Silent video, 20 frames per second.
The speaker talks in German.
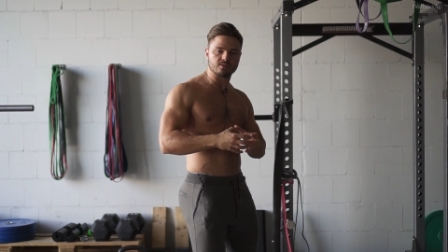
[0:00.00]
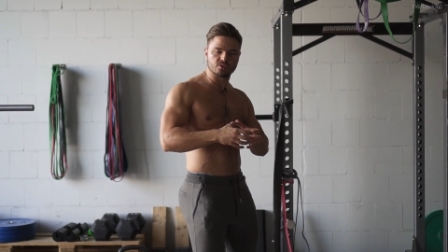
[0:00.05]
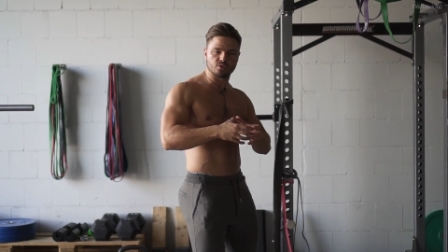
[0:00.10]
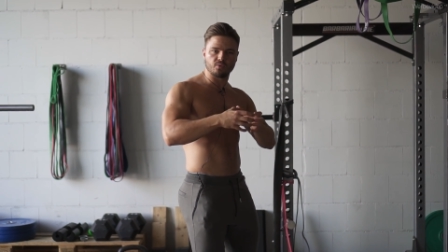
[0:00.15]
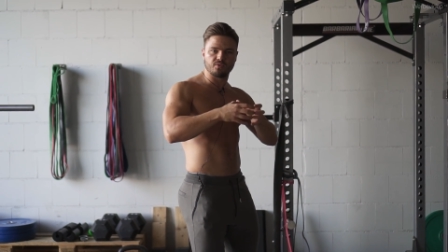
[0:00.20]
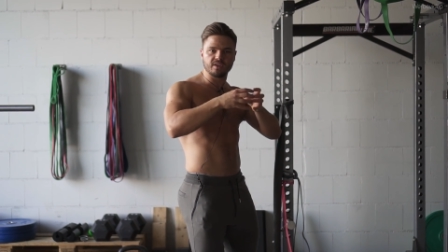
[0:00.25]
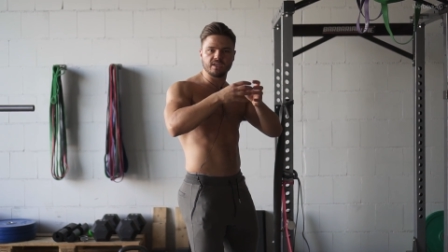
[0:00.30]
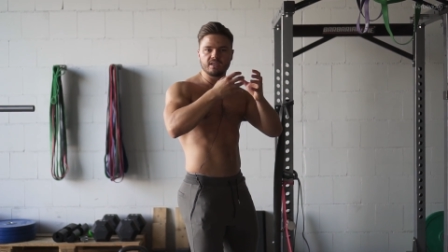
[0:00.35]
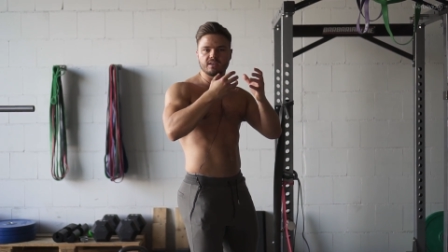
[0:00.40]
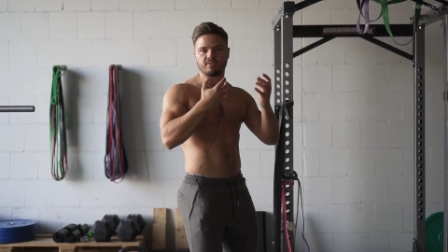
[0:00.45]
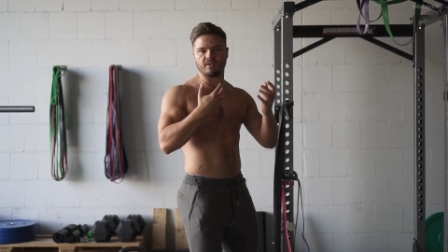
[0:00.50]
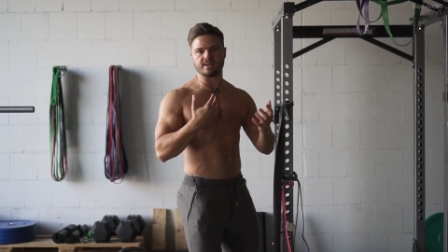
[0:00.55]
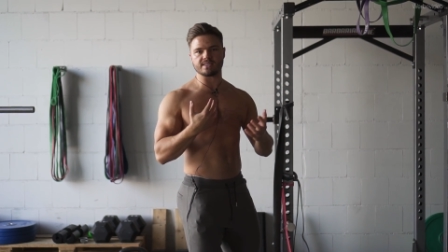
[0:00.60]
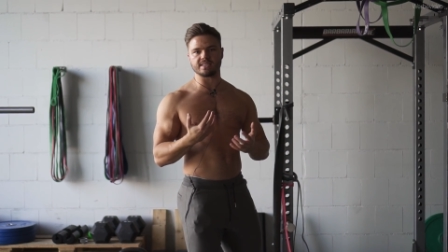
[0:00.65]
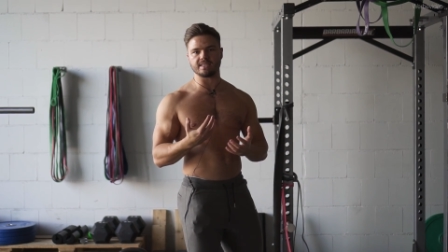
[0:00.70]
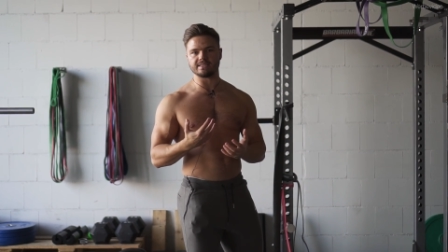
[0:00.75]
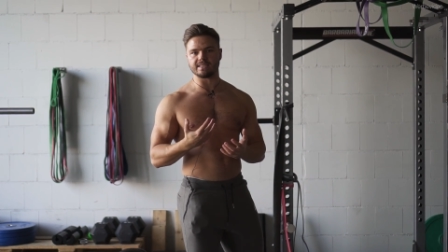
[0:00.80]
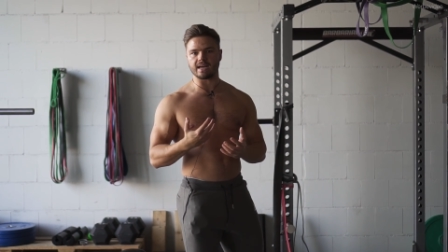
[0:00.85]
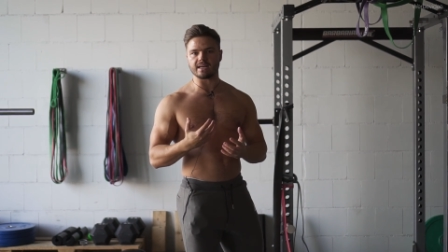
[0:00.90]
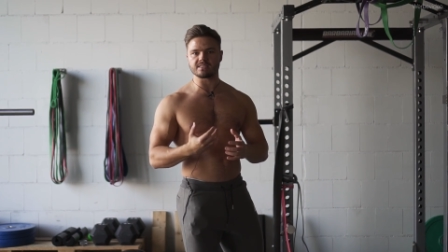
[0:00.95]
so wie die
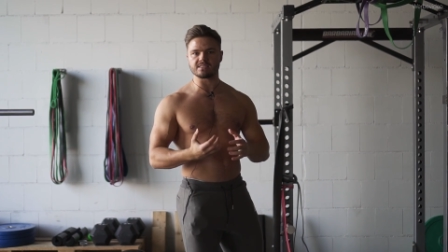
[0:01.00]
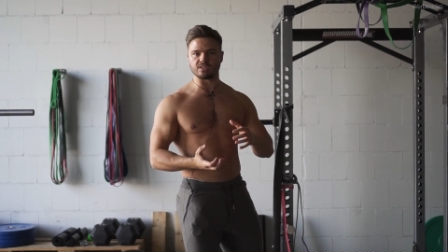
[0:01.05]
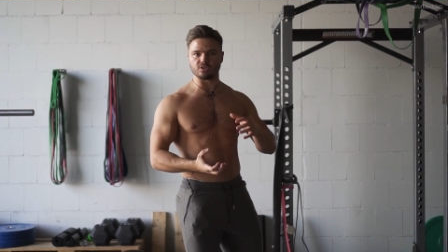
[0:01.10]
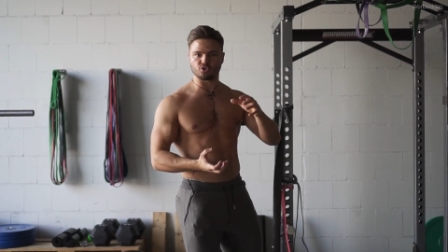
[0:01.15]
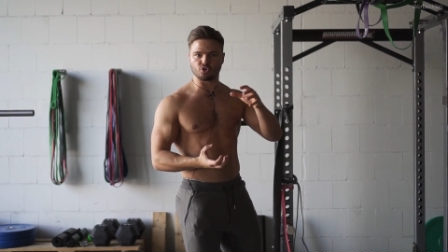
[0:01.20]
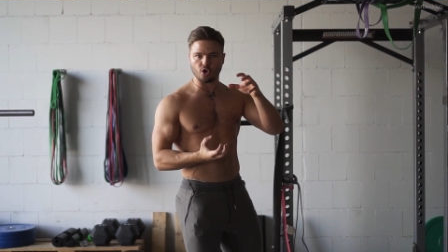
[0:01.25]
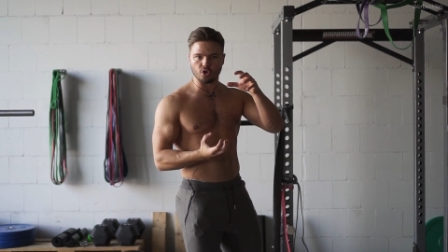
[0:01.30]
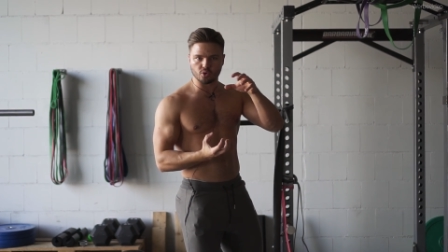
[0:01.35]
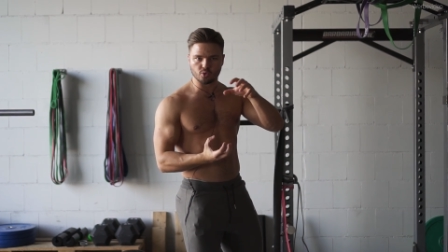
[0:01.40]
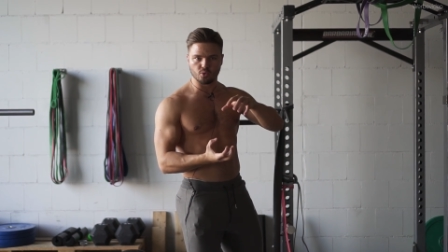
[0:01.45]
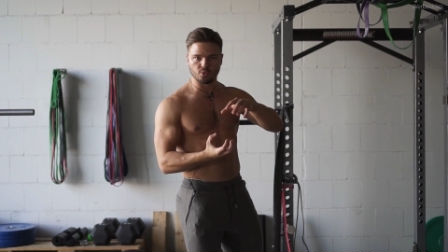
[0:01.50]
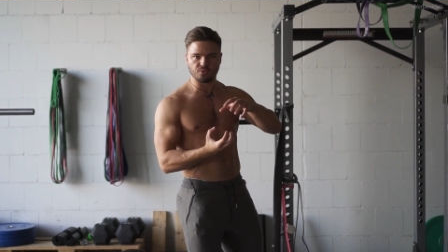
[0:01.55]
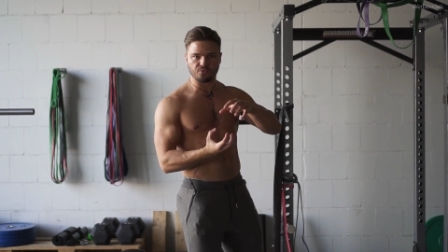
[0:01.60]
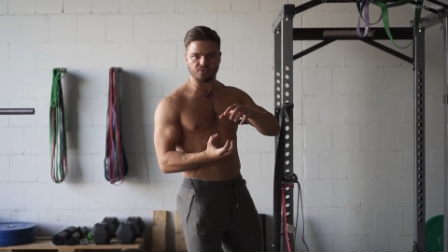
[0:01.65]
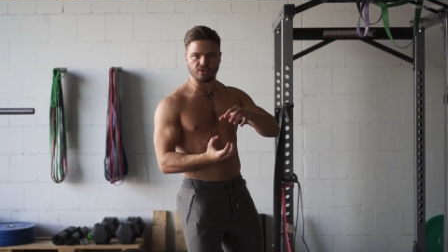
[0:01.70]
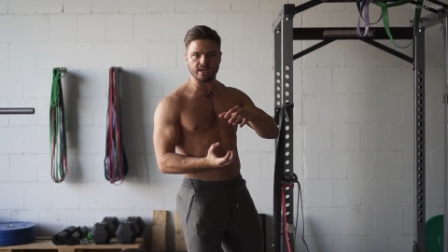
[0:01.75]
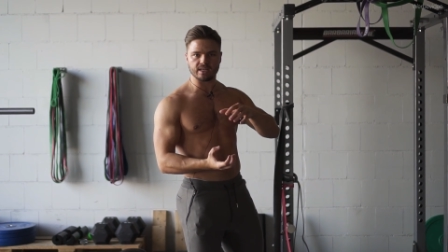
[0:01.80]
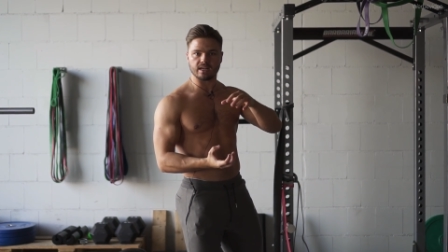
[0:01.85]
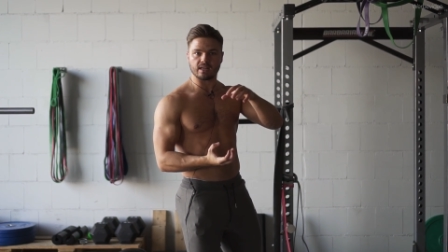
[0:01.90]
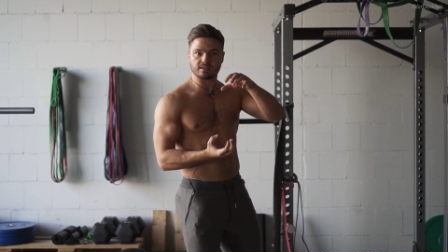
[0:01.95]
quasi gedacht sind, können gut
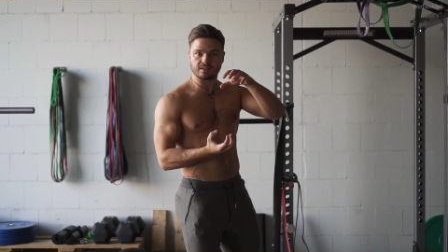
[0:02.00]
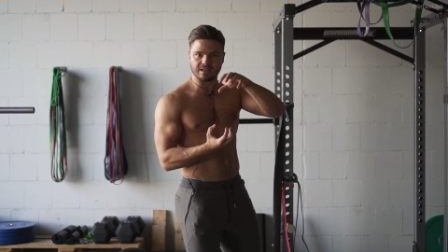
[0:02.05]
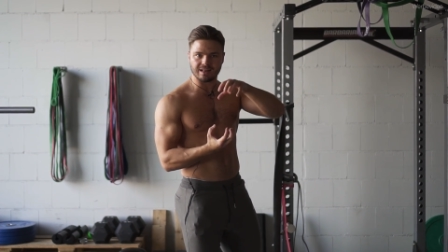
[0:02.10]
federn,